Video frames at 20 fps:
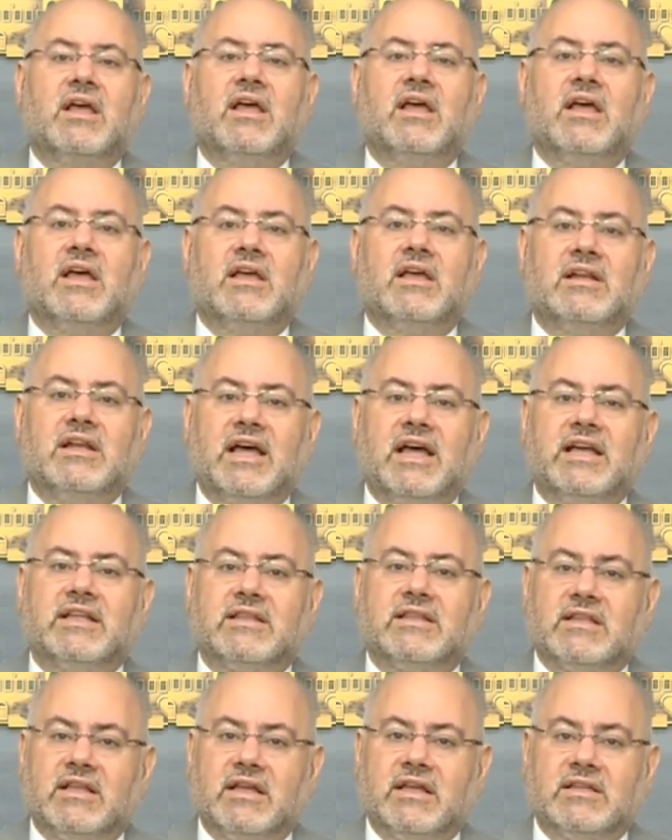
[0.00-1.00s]
آه،
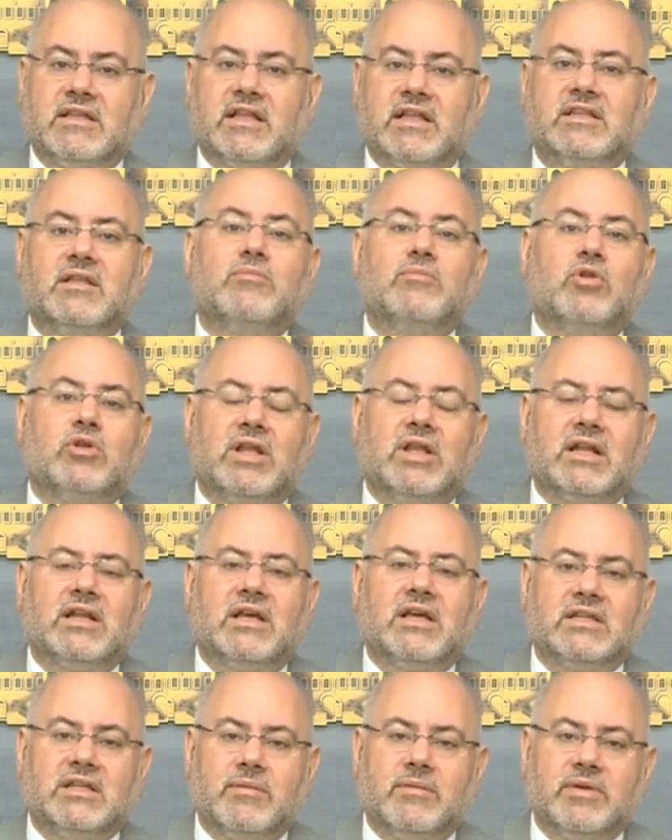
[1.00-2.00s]
لحتى تقدم لهم
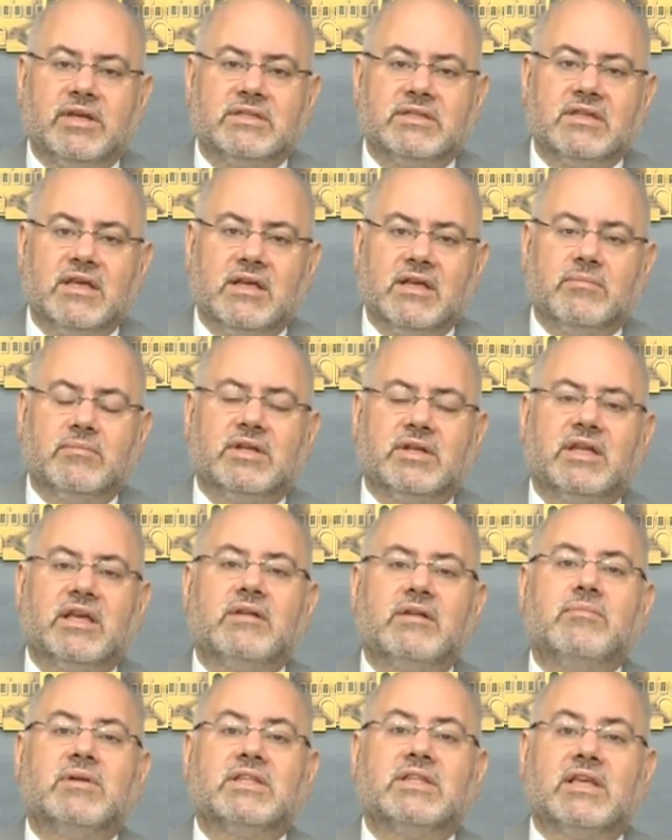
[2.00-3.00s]
هالخدمات من
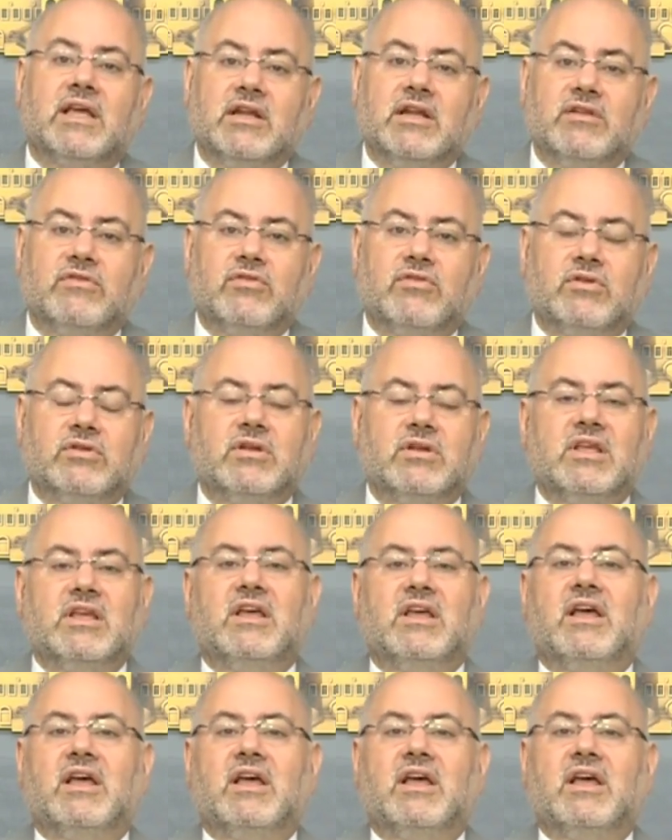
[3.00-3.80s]
غير ما تكلفهم